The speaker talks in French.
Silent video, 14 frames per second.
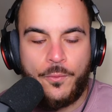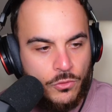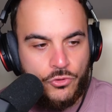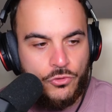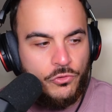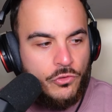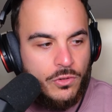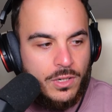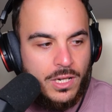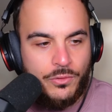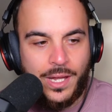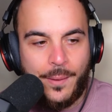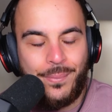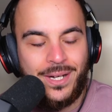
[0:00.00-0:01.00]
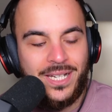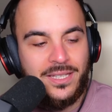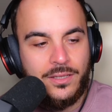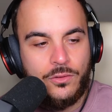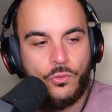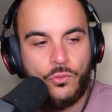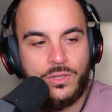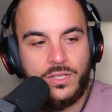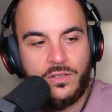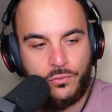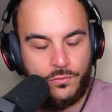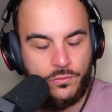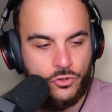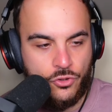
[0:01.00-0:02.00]
Euh, jusque là, on n'a pas été trop
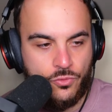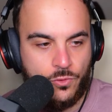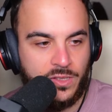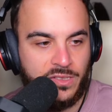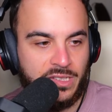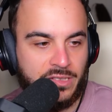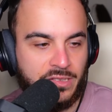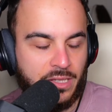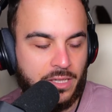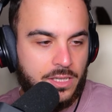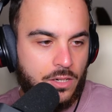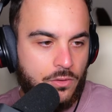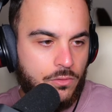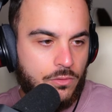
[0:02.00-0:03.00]
déçu franchement des extraits qu'il y a eu